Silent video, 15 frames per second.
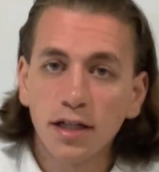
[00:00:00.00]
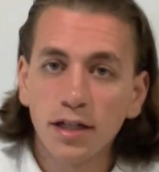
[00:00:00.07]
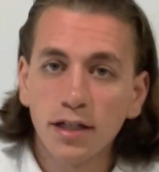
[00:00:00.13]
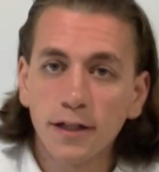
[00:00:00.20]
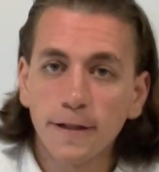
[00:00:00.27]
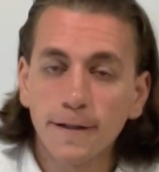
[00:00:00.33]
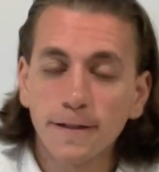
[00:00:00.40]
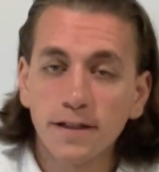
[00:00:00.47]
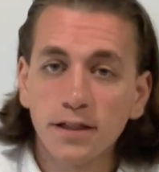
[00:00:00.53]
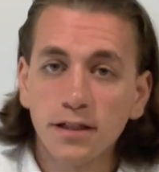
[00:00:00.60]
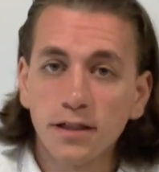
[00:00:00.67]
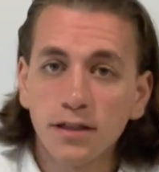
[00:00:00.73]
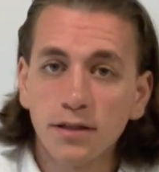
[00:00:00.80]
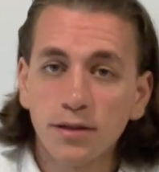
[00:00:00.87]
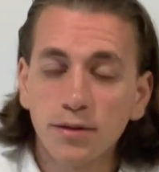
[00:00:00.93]

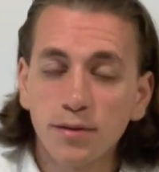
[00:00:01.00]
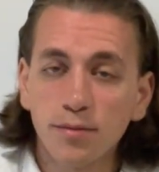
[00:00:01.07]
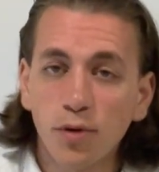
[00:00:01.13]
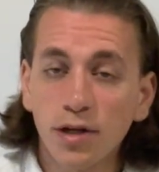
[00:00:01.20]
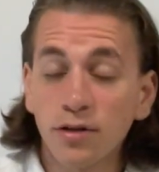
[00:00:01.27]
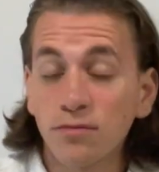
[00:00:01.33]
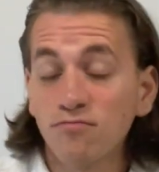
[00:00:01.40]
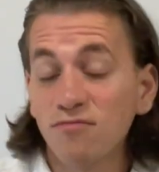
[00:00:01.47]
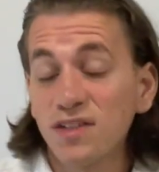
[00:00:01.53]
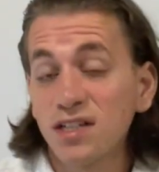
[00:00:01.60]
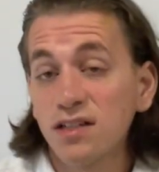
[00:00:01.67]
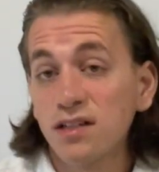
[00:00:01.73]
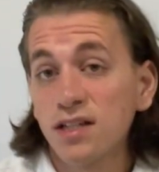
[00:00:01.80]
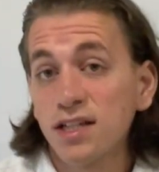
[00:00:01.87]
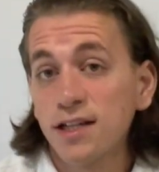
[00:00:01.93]
Eh, y bueno,
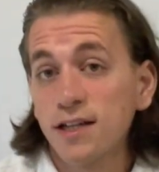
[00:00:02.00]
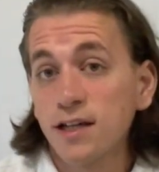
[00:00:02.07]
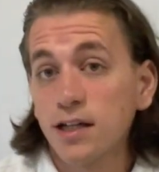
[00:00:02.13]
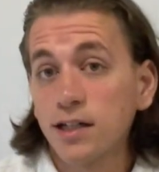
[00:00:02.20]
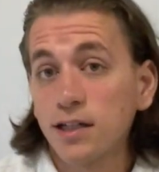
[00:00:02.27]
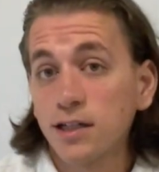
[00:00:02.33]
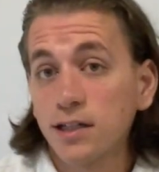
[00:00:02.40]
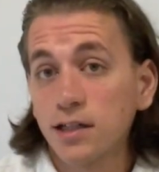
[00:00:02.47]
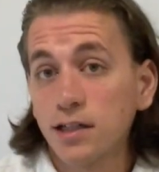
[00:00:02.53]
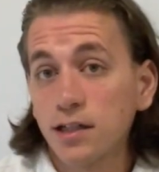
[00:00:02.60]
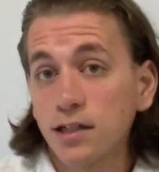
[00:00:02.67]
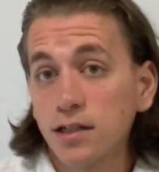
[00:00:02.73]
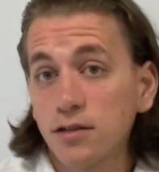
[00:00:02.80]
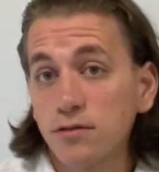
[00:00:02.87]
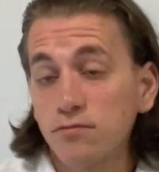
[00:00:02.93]

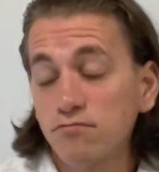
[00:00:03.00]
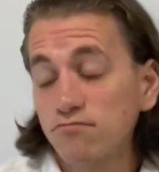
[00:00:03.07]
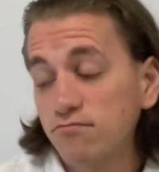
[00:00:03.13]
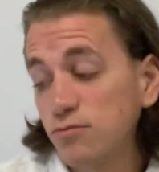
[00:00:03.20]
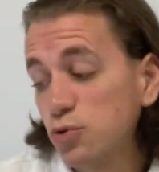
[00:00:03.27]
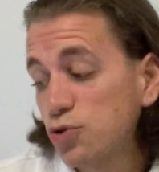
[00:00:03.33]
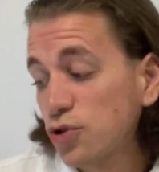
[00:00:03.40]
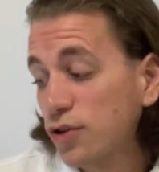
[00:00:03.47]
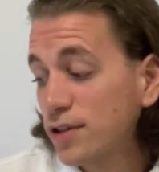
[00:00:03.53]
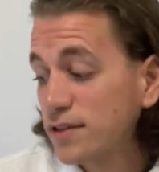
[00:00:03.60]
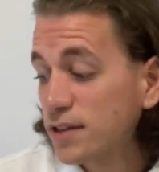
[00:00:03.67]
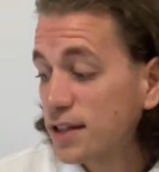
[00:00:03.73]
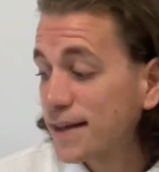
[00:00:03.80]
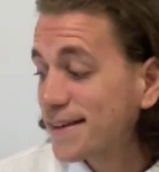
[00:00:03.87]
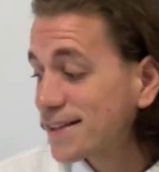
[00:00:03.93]
eh, muchos
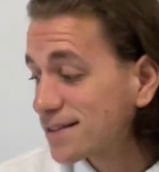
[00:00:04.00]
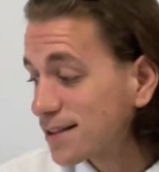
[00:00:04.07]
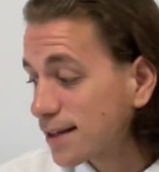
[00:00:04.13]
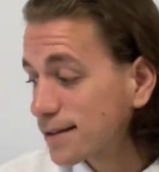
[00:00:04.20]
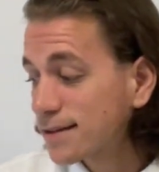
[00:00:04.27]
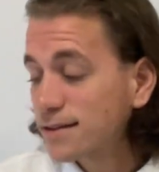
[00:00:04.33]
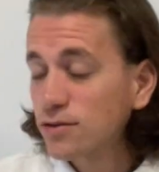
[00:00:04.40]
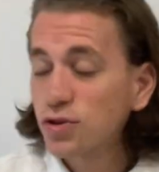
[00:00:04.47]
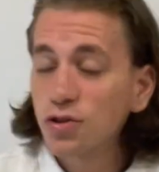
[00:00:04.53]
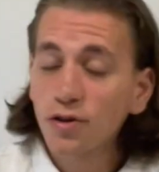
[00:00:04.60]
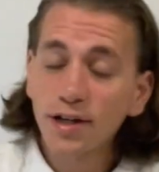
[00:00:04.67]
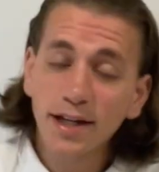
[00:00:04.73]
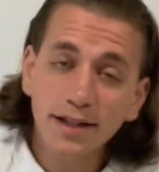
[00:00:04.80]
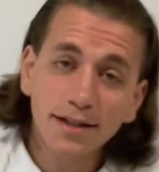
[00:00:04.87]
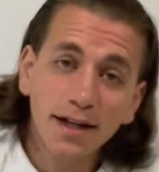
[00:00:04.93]
dicen que quizás
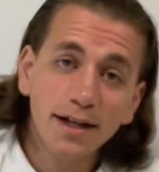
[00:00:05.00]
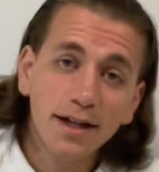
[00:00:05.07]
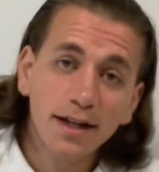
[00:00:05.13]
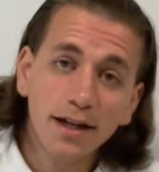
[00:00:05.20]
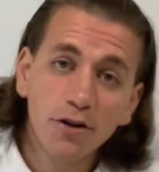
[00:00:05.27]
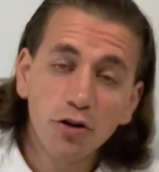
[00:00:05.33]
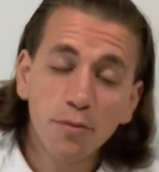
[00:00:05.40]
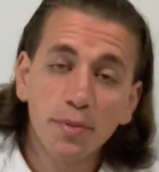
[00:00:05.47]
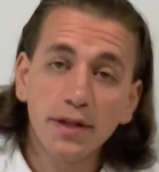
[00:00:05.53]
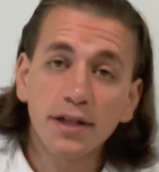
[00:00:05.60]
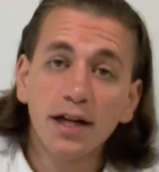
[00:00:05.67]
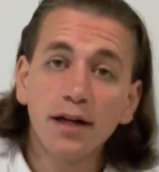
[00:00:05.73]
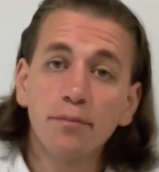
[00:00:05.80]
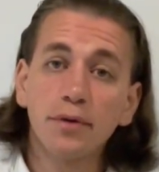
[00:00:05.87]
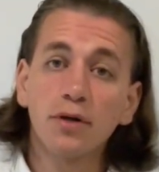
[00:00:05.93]
no era tan claro el
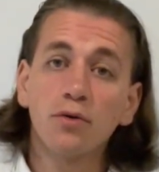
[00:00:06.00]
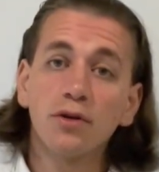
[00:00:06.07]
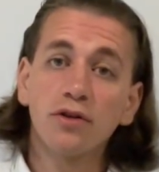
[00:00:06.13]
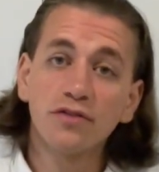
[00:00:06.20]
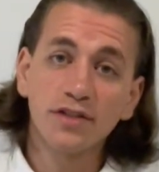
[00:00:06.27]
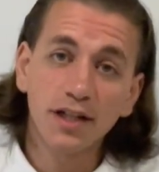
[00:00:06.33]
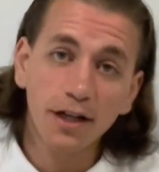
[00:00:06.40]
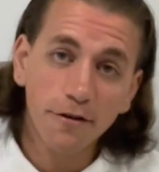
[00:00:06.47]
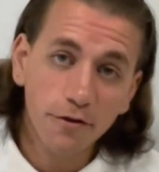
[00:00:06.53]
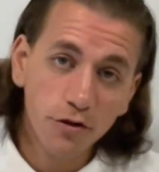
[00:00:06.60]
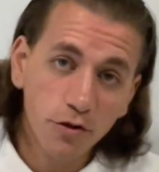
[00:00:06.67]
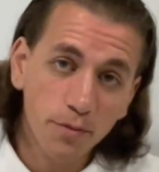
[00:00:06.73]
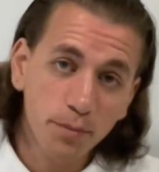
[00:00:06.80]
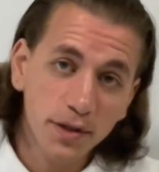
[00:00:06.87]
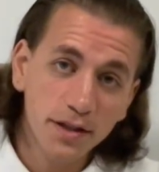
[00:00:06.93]
penal, pero bueno, si el
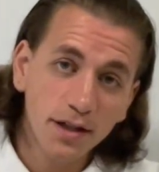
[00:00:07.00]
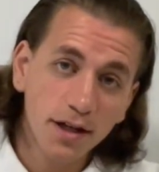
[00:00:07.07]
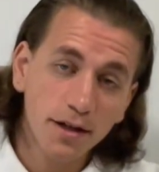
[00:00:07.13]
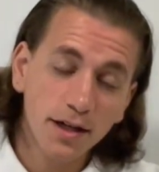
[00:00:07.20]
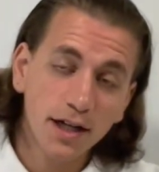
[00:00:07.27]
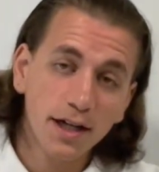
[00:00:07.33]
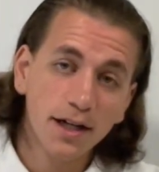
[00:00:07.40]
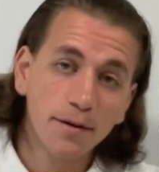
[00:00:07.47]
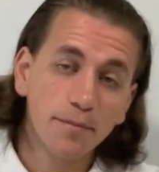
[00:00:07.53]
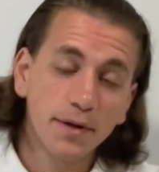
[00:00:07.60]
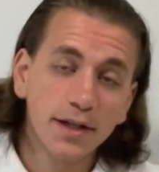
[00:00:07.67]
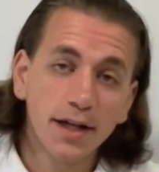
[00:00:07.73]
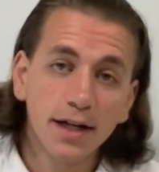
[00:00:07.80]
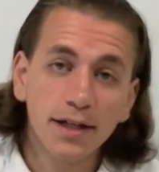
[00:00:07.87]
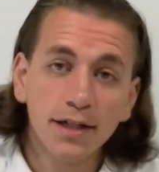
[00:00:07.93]
árbitro pita el,
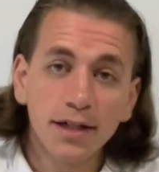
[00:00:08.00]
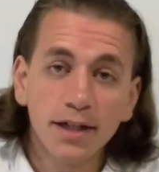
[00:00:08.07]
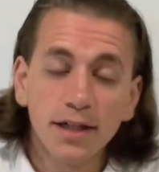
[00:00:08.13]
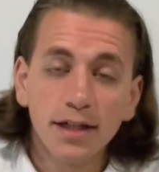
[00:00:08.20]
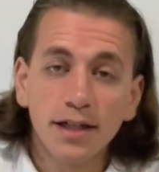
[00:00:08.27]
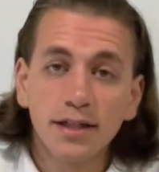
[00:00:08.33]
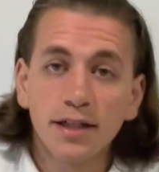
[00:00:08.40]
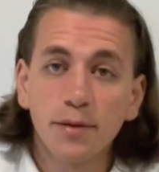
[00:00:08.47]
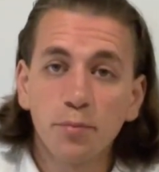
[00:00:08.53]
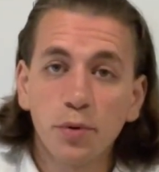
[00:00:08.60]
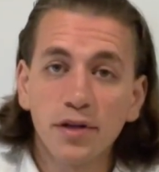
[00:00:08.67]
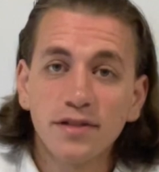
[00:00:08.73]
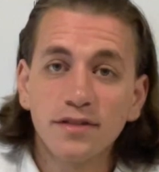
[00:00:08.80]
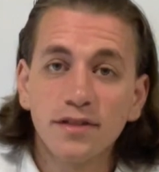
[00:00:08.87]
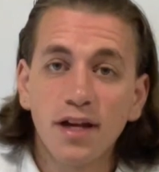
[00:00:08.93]
penal,
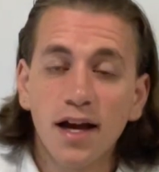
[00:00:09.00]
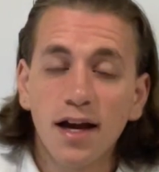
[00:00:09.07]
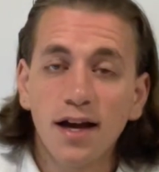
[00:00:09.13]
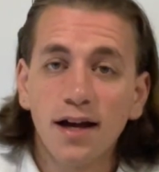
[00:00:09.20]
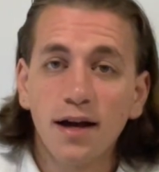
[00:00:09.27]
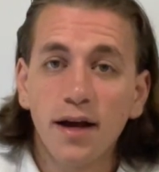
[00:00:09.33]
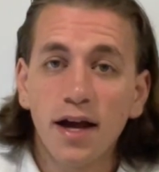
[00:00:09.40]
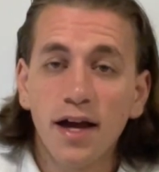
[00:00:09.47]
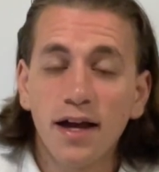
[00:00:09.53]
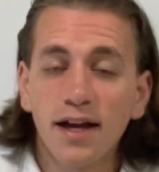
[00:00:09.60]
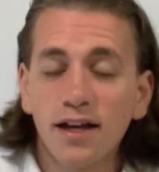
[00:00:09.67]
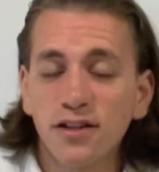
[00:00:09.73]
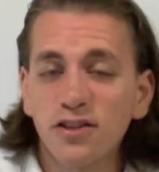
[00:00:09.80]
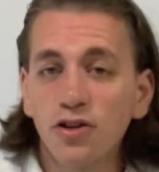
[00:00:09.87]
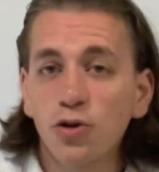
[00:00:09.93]
después ya
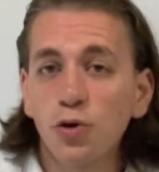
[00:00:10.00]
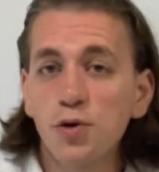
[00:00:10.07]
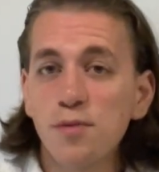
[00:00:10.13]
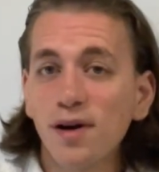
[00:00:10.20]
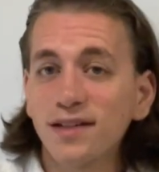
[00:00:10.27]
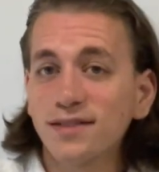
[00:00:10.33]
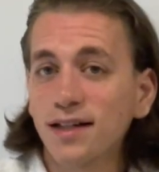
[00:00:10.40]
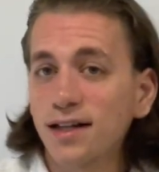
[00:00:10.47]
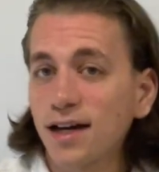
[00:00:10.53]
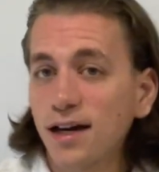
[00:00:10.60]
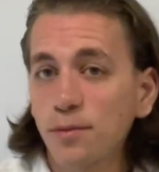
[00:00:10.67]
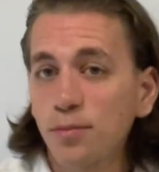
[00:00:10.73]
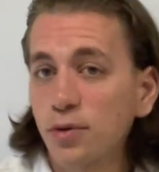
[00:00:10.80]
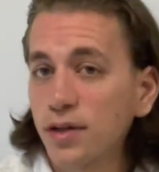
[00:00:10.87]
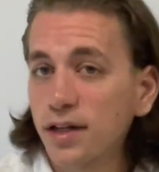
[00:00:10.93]
eh, no lo iba a
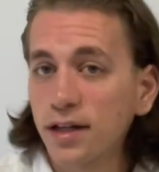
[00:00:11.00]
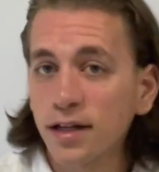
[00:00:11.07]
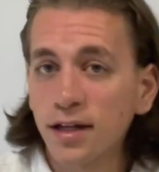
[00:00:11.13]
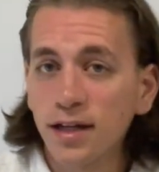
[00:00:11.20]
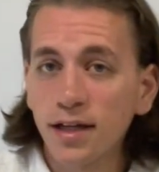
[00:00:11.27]
sacar porque